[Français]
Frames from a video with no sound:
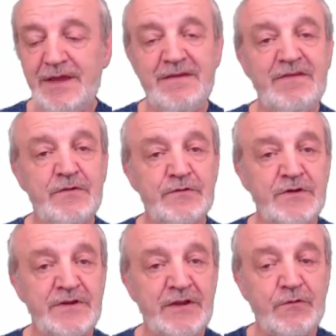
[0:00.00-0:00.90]
Ici, on
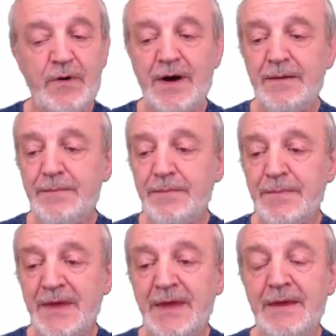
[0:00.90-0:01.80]
en a trois,
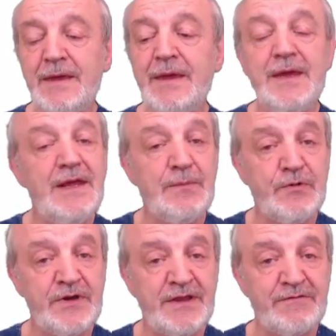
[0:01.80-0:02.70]
mais il
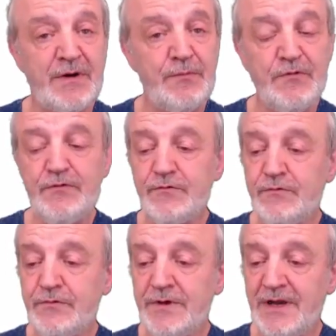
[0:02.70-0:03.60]
pourrait y en avoir plus
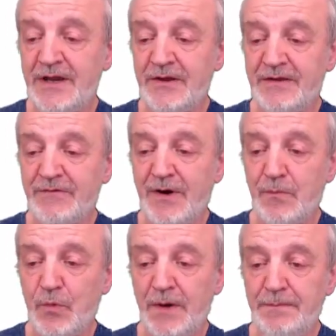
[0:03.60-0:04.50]
ou il y en avoir
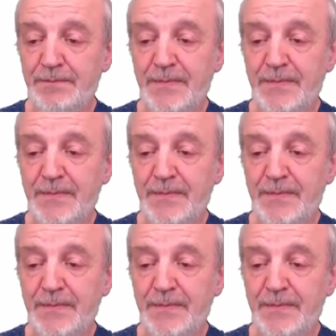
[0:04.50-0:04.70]
moins.